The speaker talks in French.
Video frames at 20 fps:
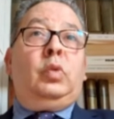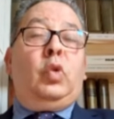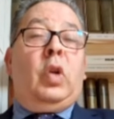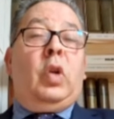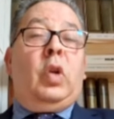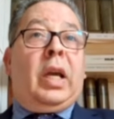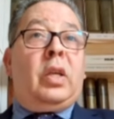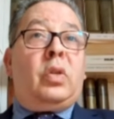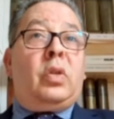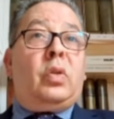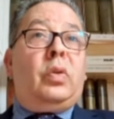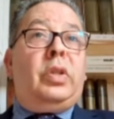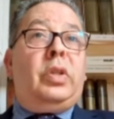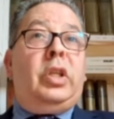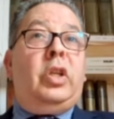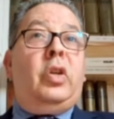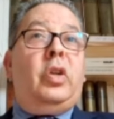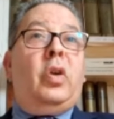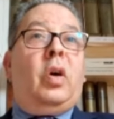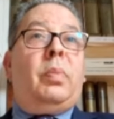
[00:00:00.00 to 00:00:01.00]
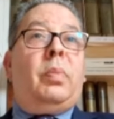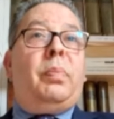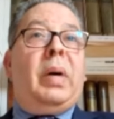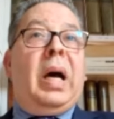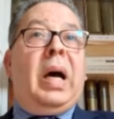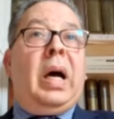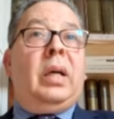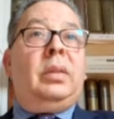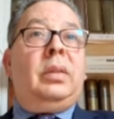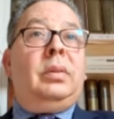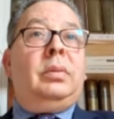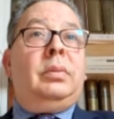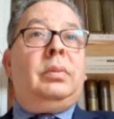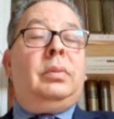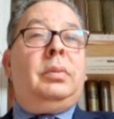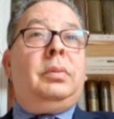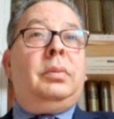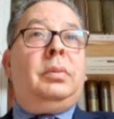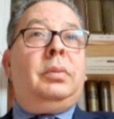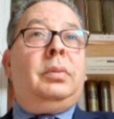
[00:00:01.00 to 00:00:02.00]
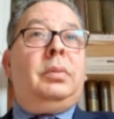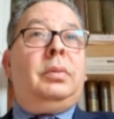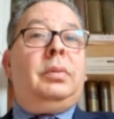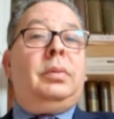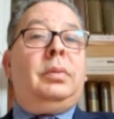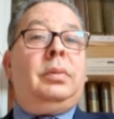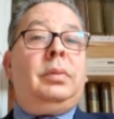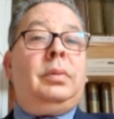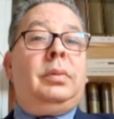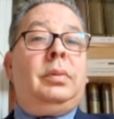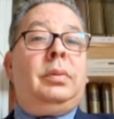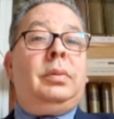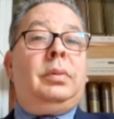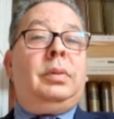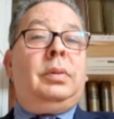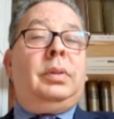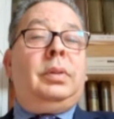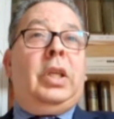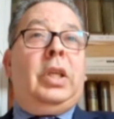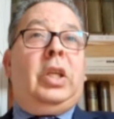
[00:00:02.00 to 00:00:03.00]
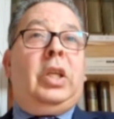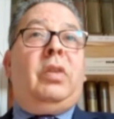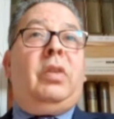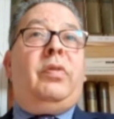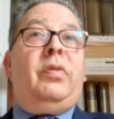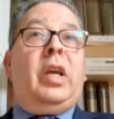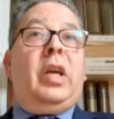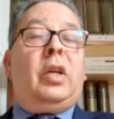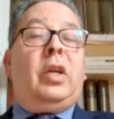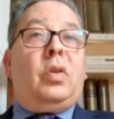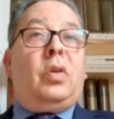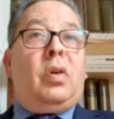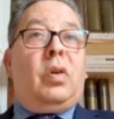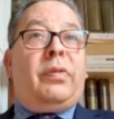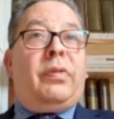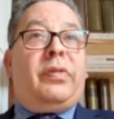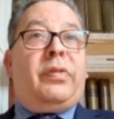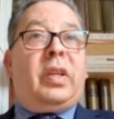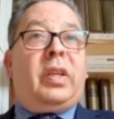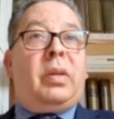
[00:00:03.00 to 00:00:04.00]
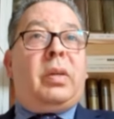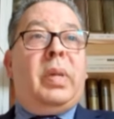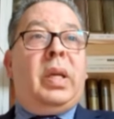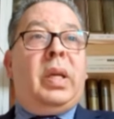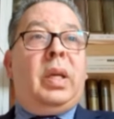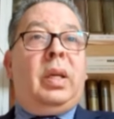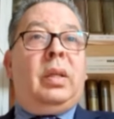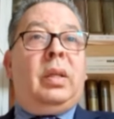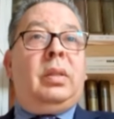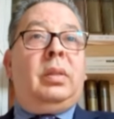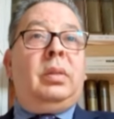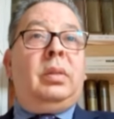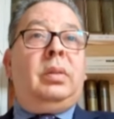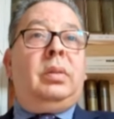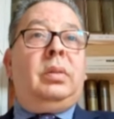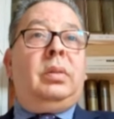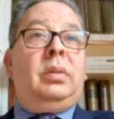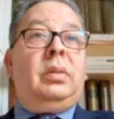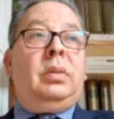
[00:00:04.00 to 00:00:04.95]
que la raison n'ignore pas et qui vient confirmer